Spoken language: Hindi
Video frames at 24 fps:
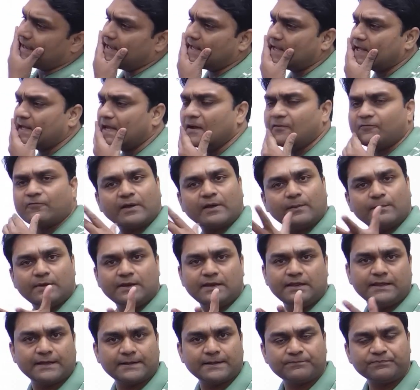कि एक फैमिली
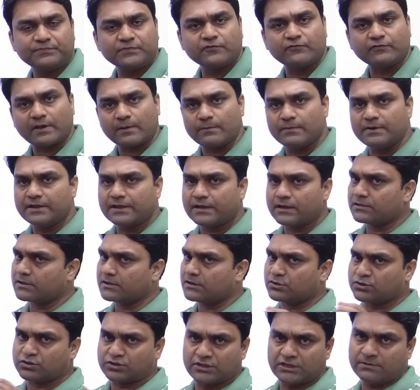है फैमिली के अंदर
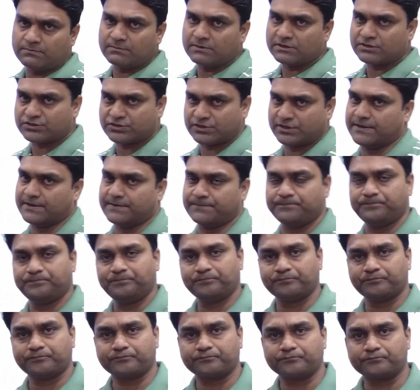तीन बच्चे हैं
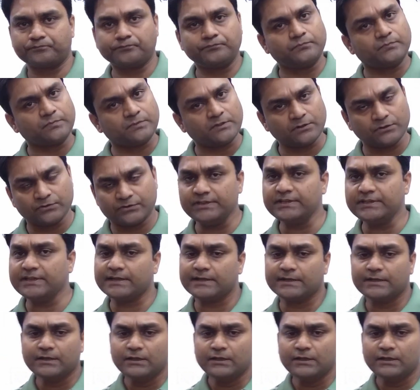ठीक है